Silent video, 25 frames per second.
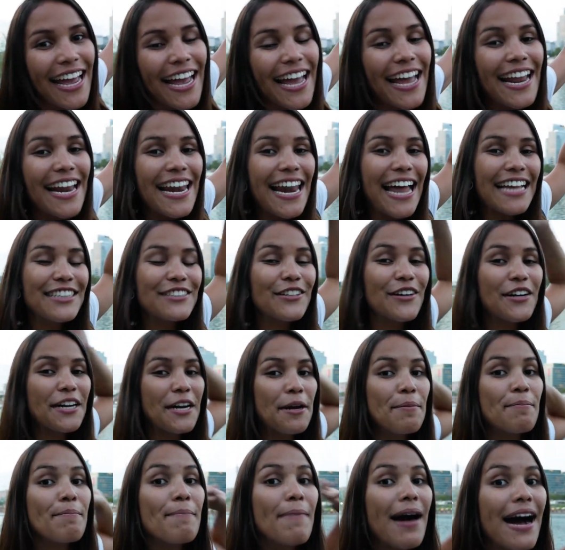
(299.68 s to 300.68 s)
es la
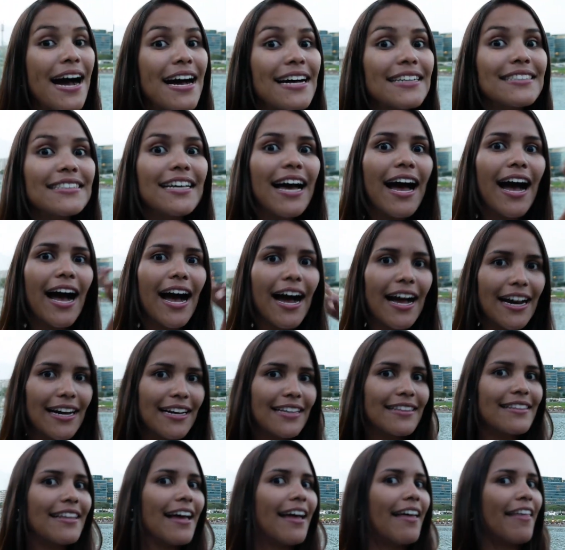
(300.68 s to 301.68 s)
torre más
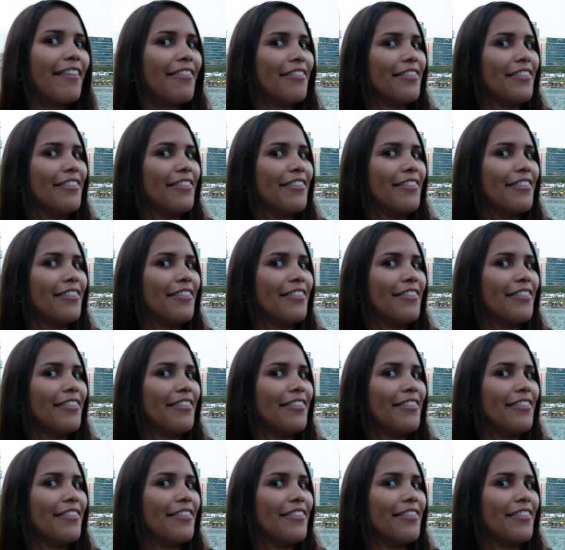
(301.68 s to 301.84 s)
alta